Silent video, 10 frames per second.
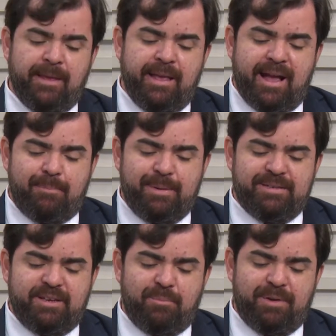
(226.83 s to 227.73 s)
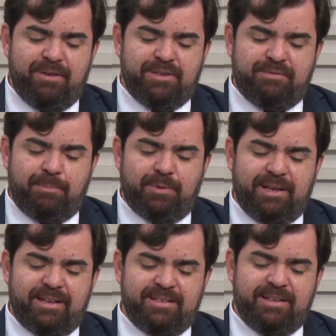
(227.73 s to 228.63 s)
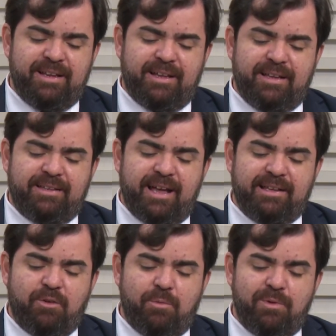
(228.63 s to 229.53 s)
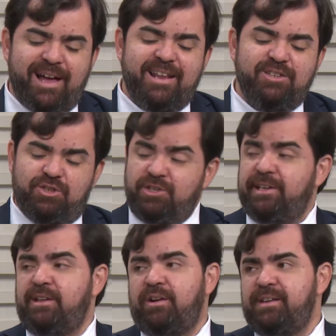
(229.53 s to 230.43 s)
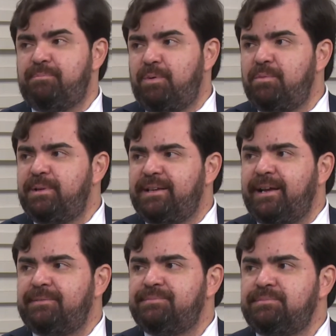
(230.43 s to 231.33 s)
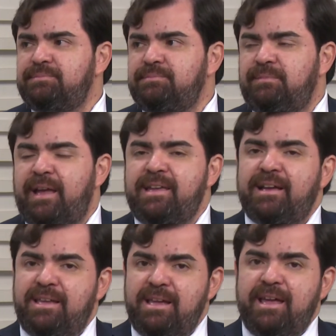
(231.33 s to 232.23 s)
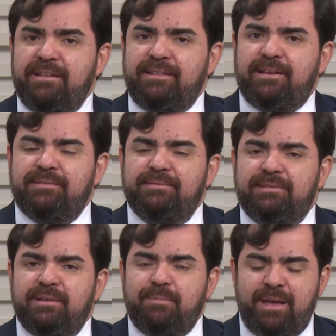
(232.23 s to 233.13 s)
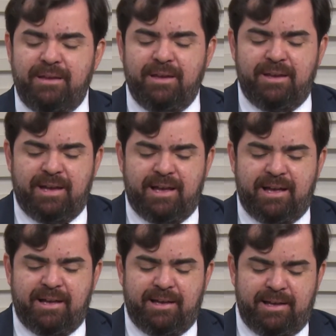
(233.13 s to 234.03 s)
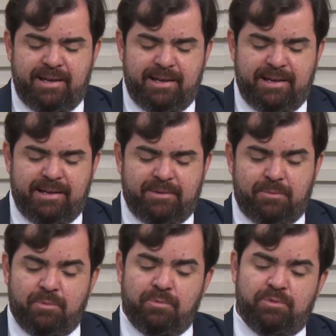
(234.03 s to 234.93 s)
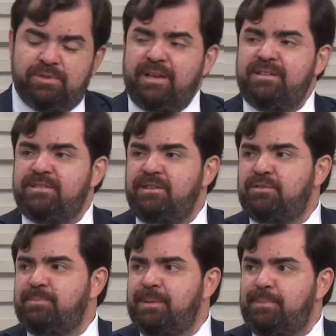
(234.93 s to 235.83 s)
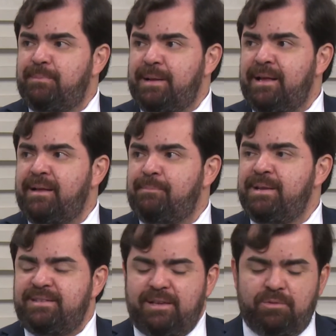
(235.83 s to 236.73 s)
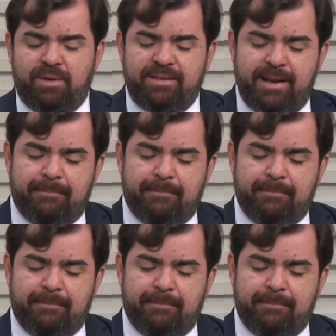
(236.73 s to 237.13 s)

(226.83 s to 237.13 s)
A prisão preventiva poderá ser decretada como garantia da ordem pública né? E aqui entra também a, a, um dos requisitos para a prisão do André.